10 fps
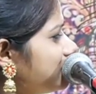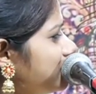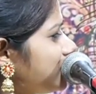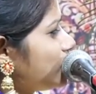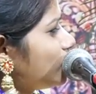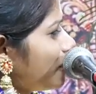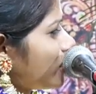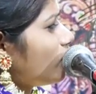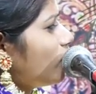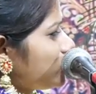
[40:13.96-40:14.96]
তৃতীয়
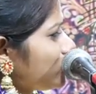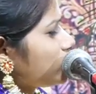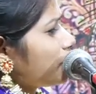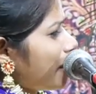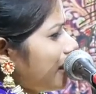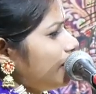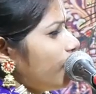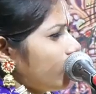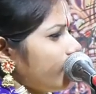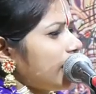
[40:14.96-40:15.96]
পাণ্ডব পর্যন্ত তো পারলে
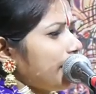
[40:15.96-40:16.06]
ভগবানের